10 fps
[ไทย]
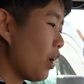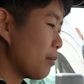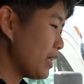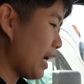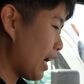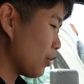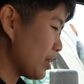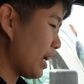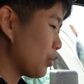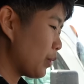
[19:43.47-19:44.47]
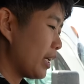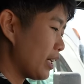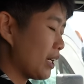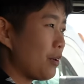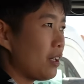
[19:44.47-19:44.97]
ความที่อยากเอาชนะตัวเอง
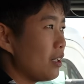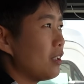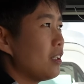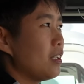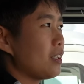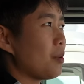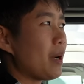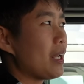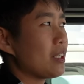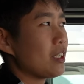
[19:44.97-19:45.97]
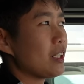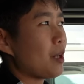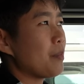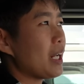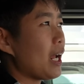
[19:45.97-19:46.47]
ไงว่าเอ้ยทำไมฉันจะ
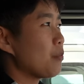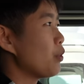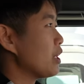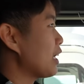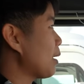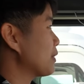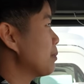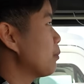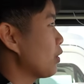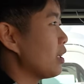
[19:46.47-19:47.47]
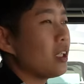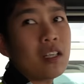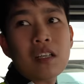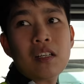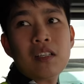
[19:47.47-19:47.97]
ทำไม่ได้ผู้หญิงขับเต็มไปหมดเลยอื
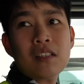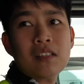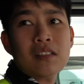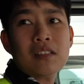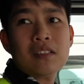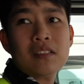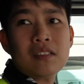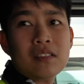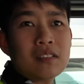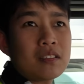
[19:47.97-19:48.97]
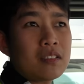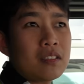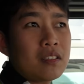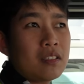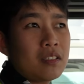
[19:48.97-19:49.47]
มแล้วสอบกี่ครั้งเราถึงผ่าน
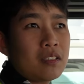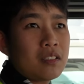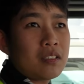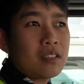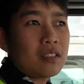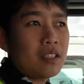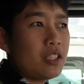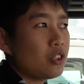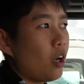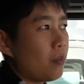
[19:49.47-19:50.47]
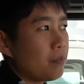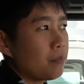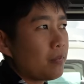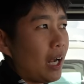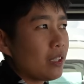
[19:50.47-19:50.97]
นิกสอบ
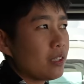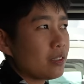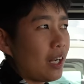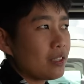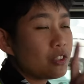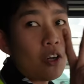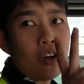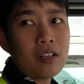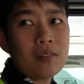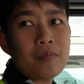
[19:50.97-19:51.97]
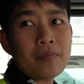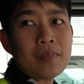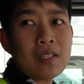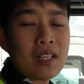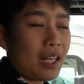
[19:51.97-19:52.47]
ครั้งครั้งที่สอง
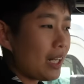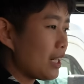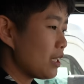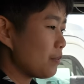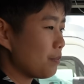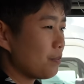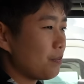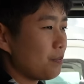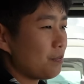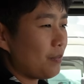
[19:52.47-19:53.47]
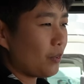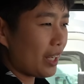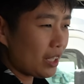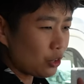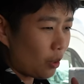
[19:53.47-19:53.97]
ครั้งแรกนี่
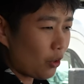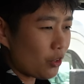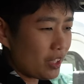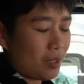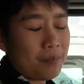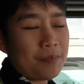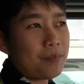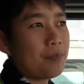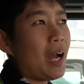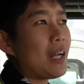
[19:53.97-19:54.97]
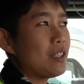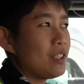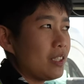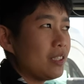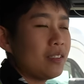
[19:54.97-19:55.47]
แค่สอบข้อเขียนพลาด
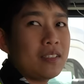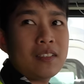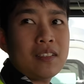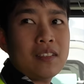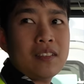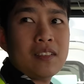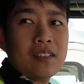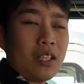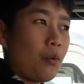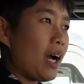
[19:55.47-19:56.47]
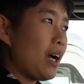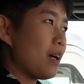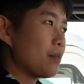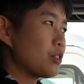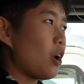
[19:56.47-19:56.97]
เฉยๆแต่ว่า
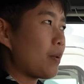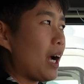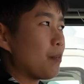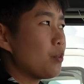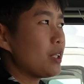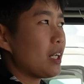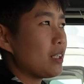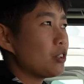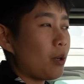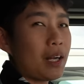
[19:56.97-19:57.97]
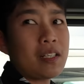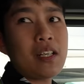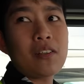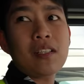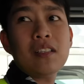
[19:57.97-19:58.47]
สอบขับนู่นนี่นั่นนิกสอบครั้งเดี
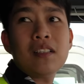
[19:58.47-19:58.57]
ยวเลย